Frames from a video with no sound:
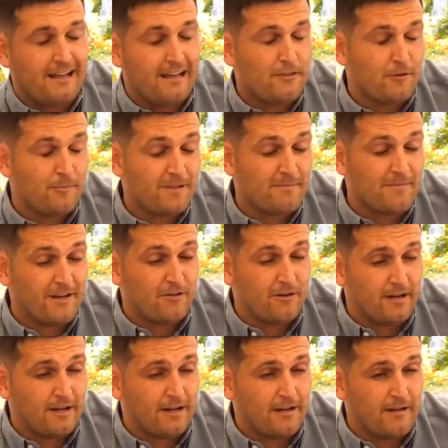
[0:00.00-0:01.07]
hizo mi hermano
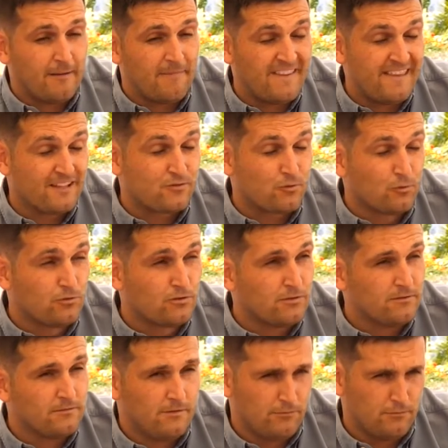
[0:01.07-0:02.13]
a, medida de su gusto.
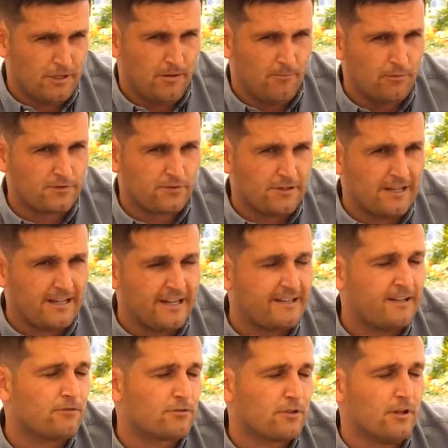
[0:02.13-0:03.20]
En un lado puso la carne,
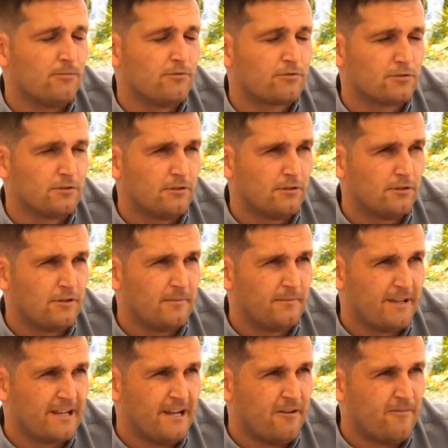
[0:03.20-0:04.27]
en otro lado puso el
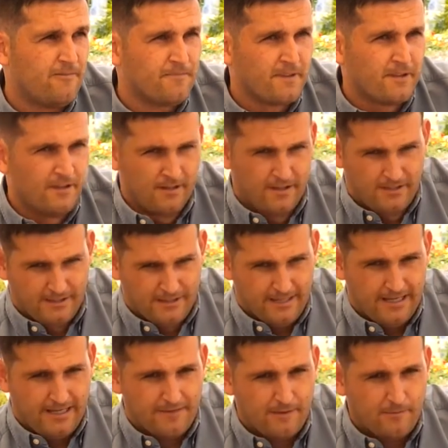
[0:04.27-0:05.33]
pescado.
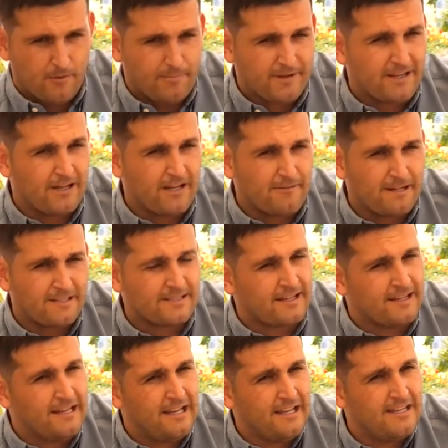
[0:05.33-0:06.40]
Eh, hacemos pescado a la brasa
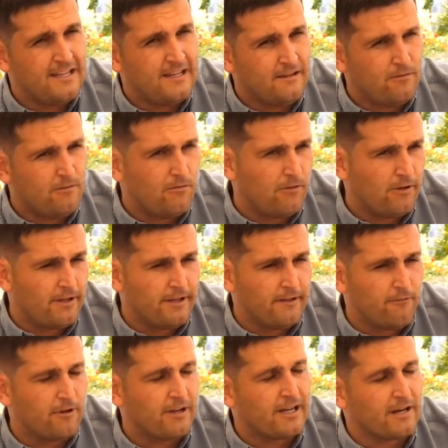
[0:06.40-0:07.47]
en leña o
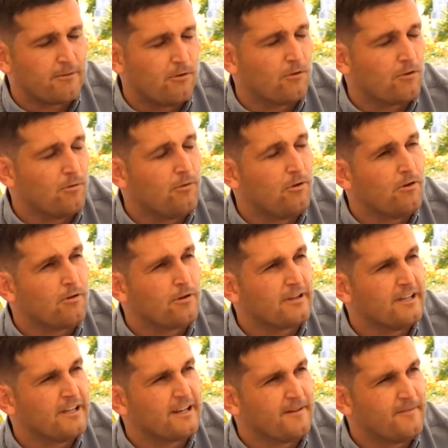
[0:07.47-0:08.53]
en, carbón, como
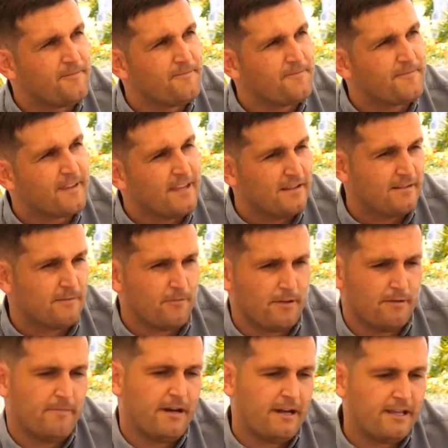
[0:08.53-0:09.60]
quiera. Y se
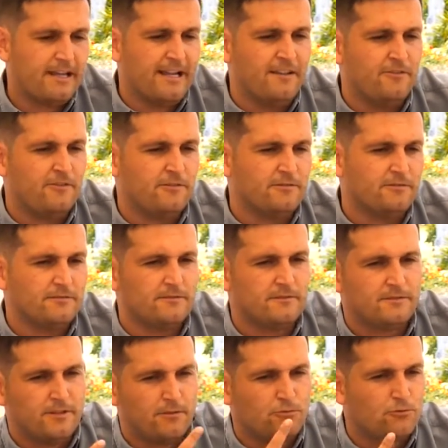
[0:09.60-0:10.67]
va girando
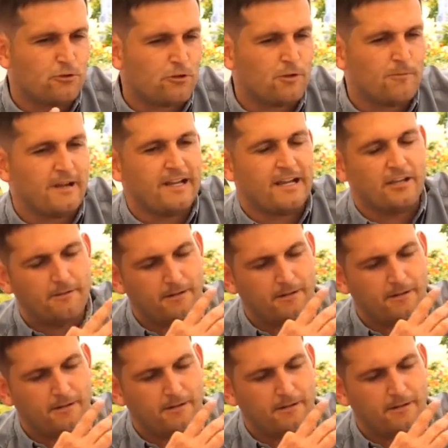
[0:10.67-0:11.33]
tiene un torno, va girando,